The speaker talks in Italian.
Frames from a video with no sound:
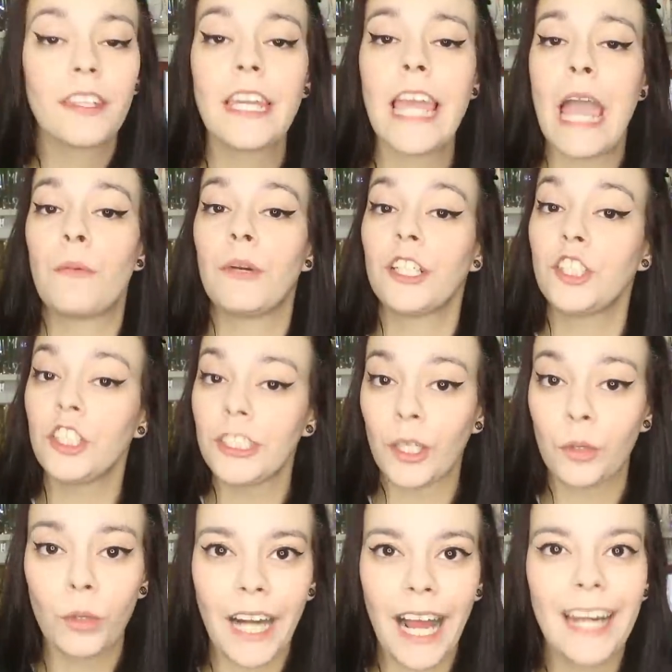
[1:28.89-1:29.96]
che è una città
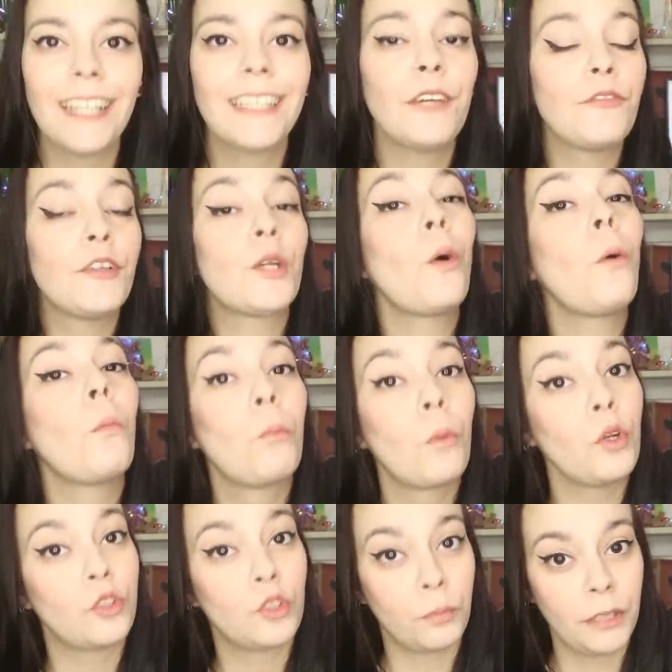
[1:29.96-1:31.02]
rurale davvero
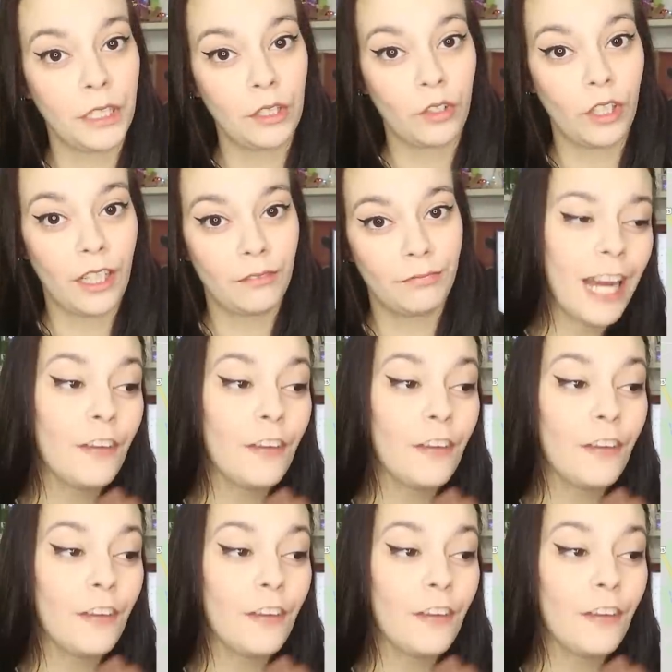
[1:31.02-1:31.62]
molto piccola.